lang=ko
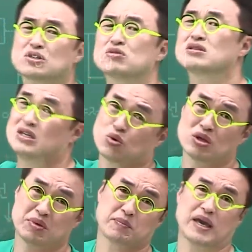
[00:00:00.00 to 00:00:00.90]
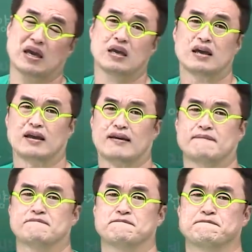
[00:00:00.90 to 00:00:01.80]
저는 이 독립협회
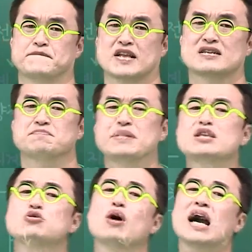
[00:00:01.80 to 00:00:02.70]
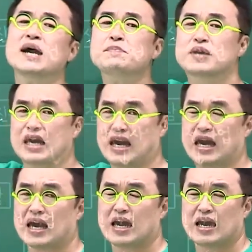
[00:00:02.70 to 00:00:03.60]
그 민과
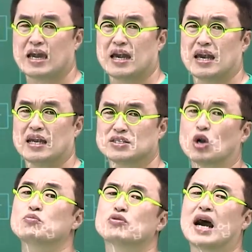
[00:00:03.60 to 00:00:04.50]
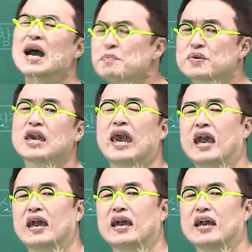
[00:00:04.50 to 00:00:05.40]
함께 정부가
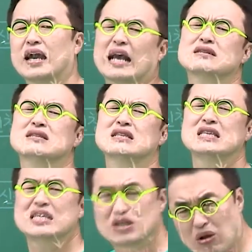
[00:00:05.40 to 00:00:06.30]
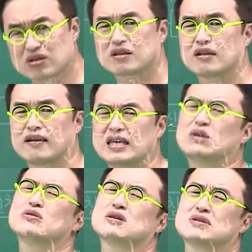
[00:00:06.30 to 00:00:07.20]
함께 가는 이것
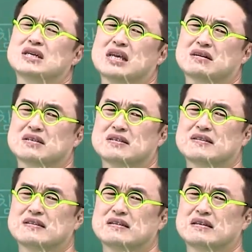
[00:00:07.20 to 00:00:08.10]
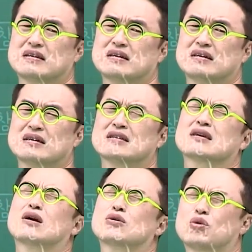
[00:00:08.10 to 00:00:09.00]
이것이라고 생각했거든. 근데
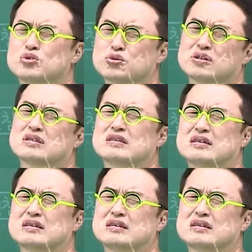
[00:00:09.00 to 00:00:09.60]
결국 고종은